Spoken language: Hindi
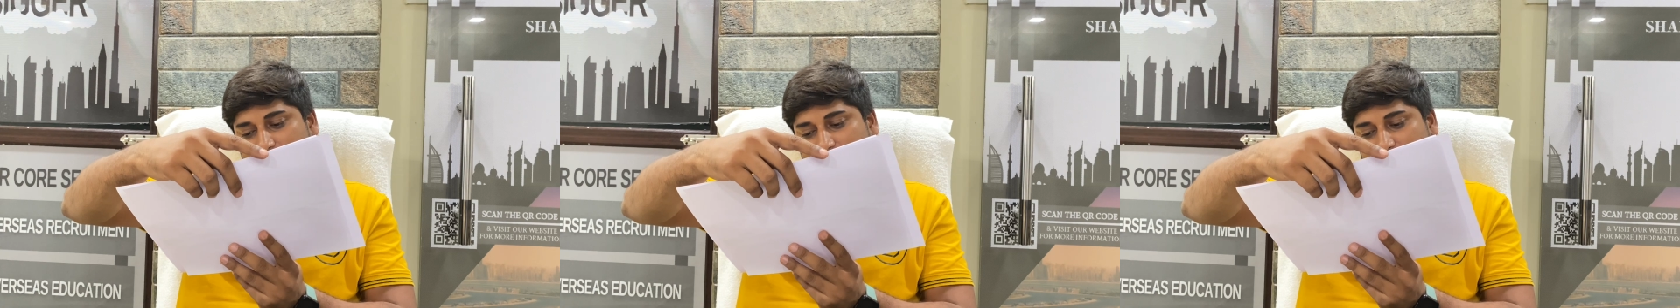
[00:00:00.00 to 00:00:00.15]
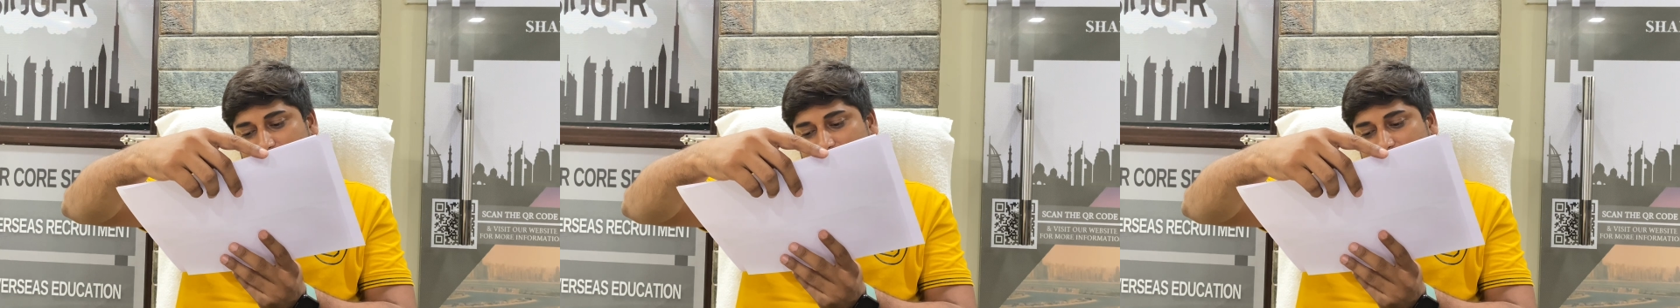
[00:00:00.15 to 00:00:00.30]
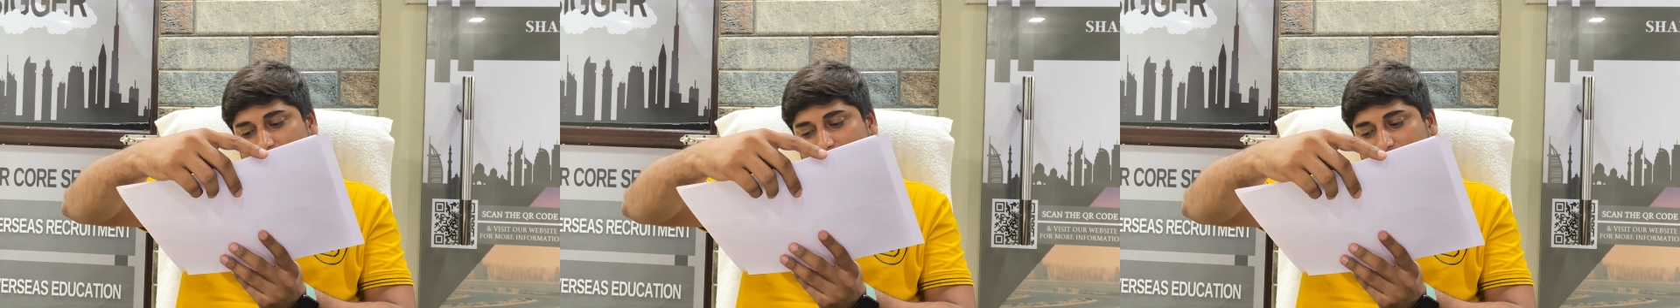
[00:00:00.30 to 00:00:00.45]

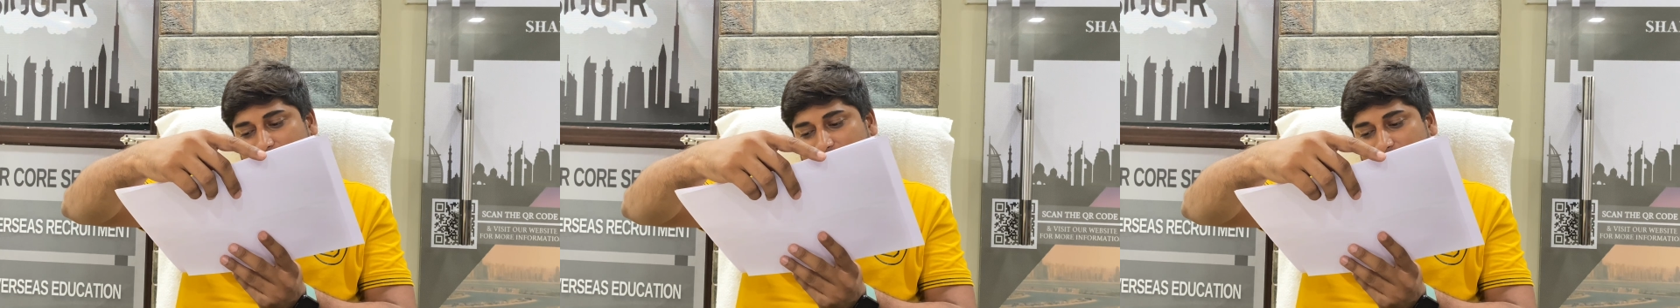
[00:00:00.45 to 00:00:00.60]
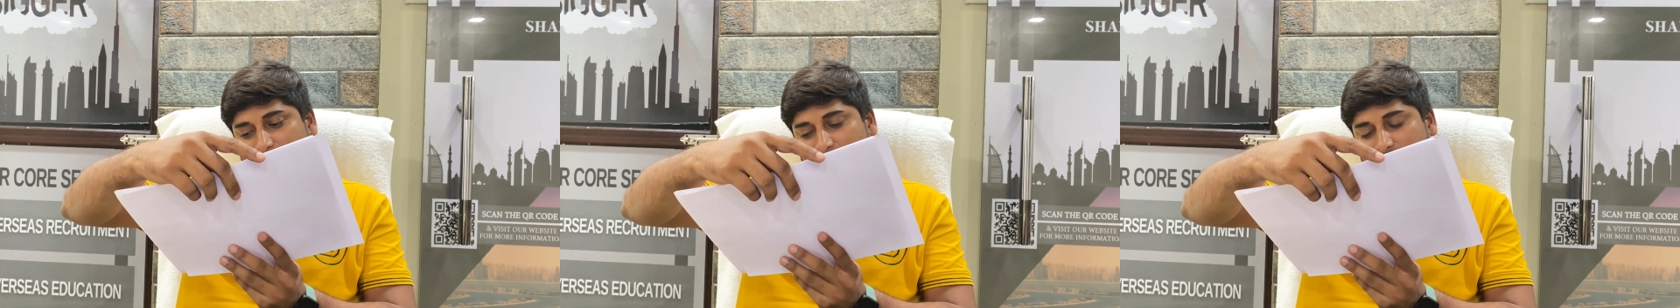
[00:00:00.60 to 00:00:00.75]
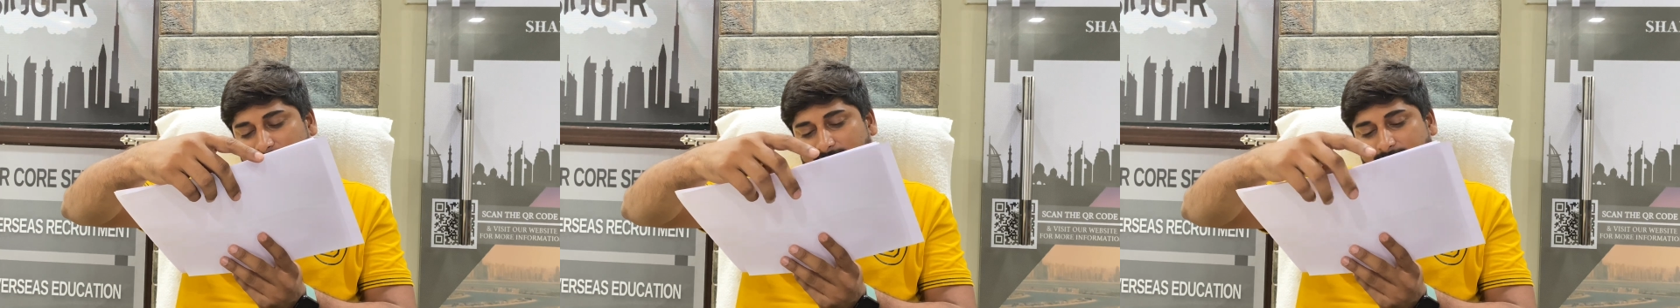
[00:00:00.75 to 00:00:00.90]
अप्लीकेशन
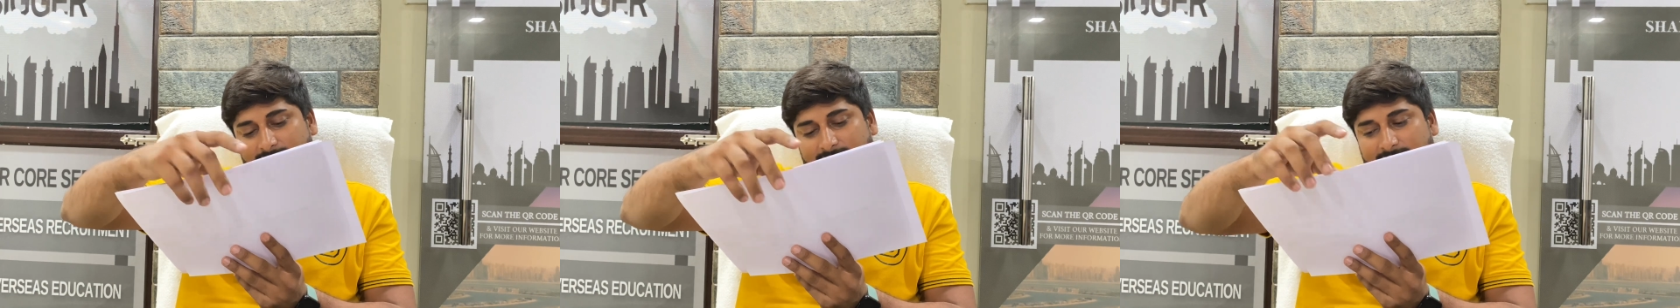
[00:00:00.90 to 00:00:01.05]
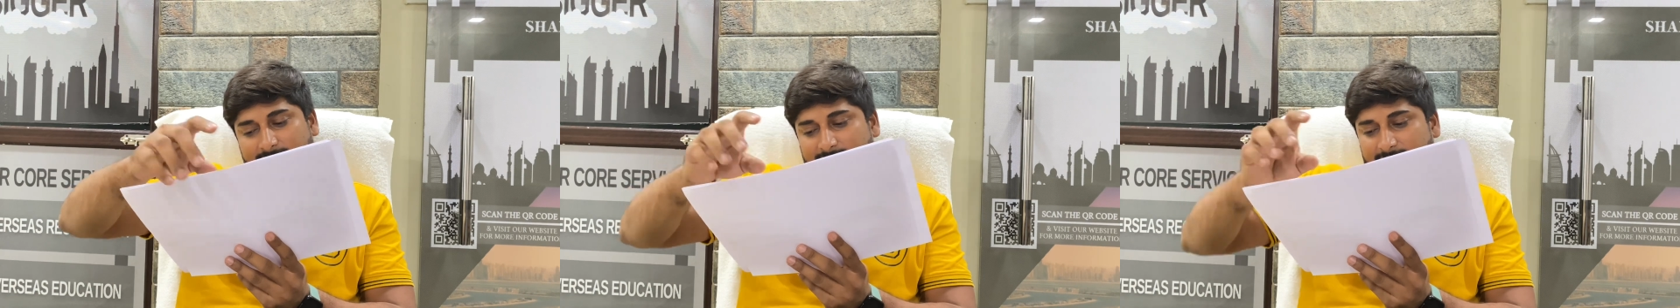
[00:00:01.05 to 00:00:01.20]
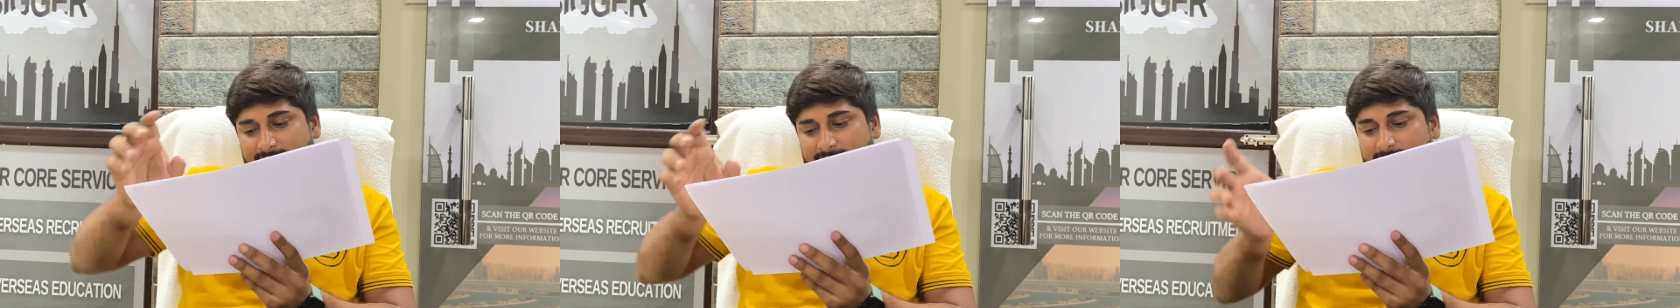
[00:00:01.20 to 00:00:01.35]
डेट ठीक
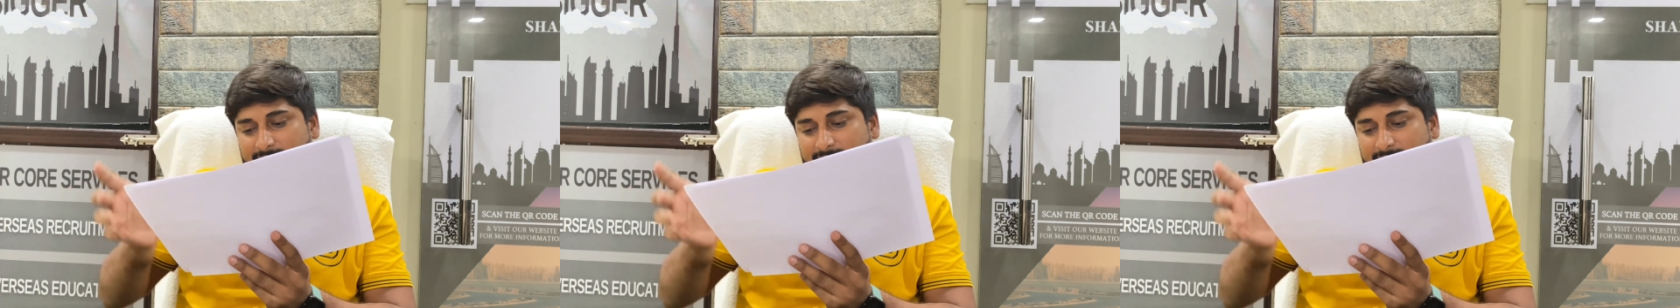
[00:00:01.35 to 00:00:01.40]
है